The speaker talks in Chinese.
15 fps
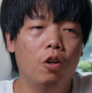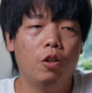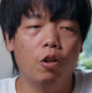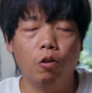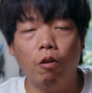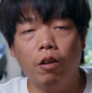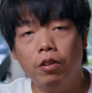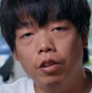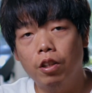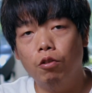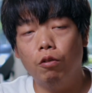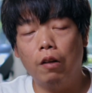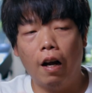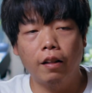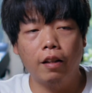有一段时间
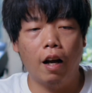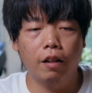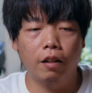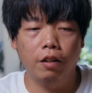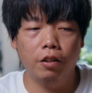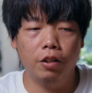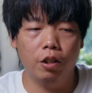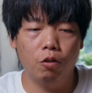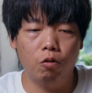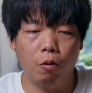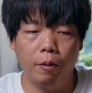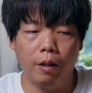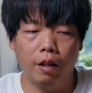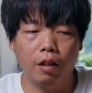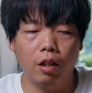去看他的一些作
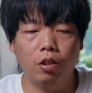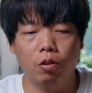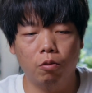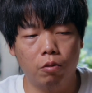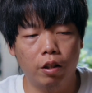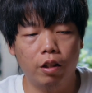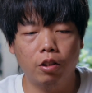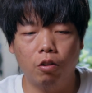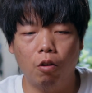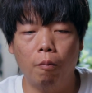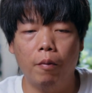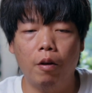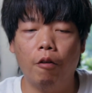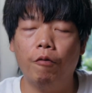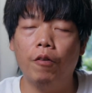品的，但是那个时候
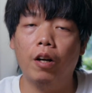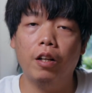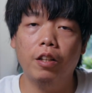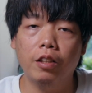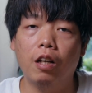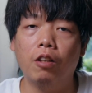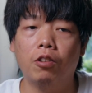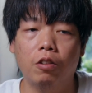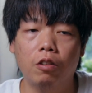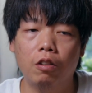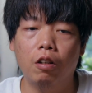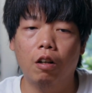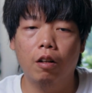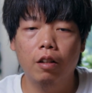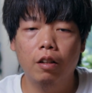没有非常印象深
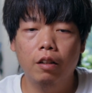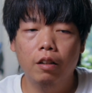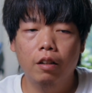刻。